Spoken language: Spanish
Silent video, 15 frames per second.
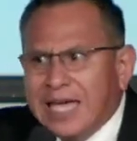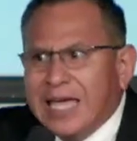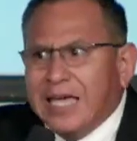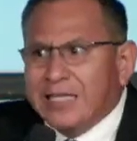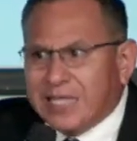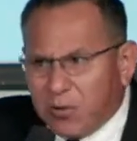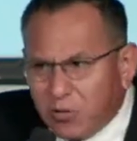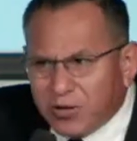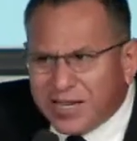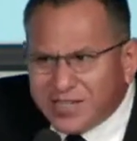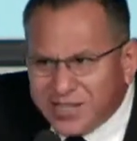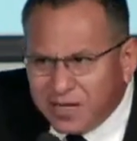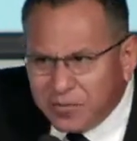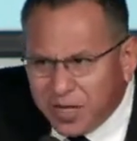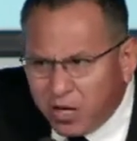¿Saben lo que hacía
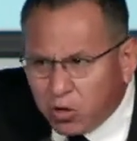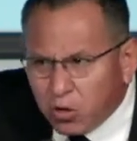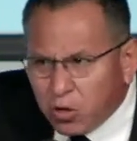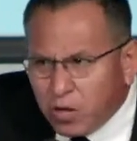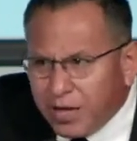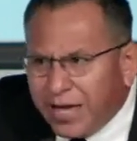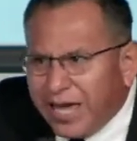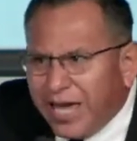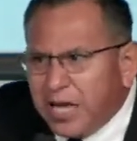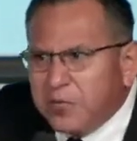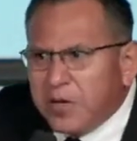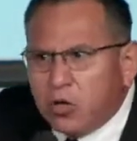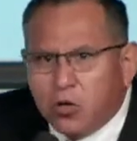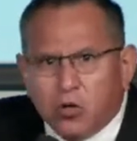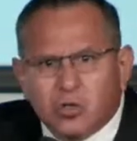el viejo? El
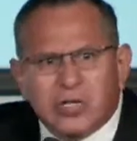viejo nos